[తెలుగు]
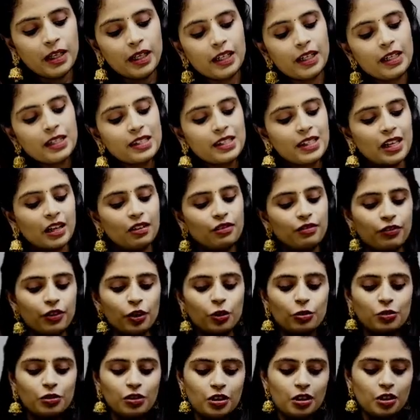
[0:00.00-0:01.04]
మనకి సెల్ఫ్
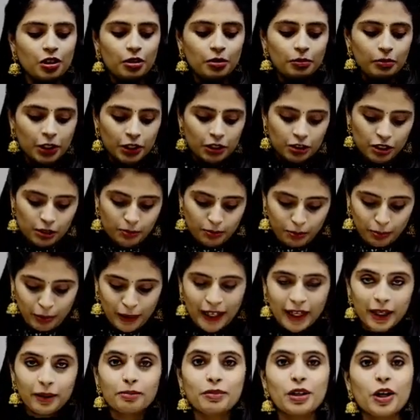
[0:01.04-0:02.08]
లో మంచి
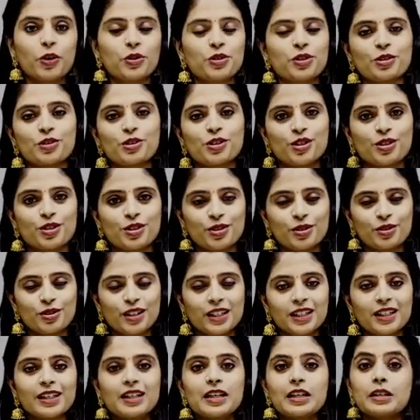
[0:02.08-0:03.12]
ప్లెయిన్ బ్లౌజ్
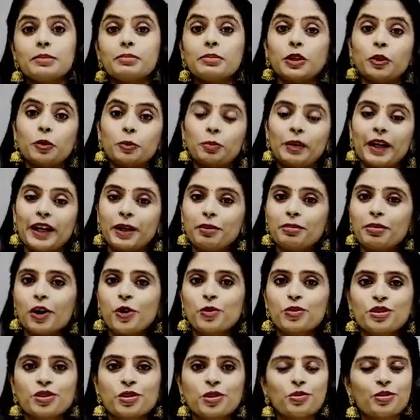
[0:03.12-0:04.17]
వచ్చేస్తుంది మీరు ప్లెయిన్
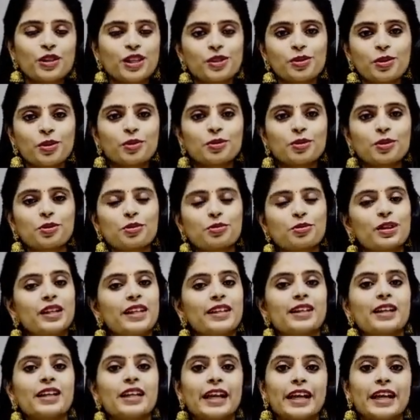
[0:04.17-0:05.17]
బ్లౌజ్తో వేసుకోవచ్చు లేదా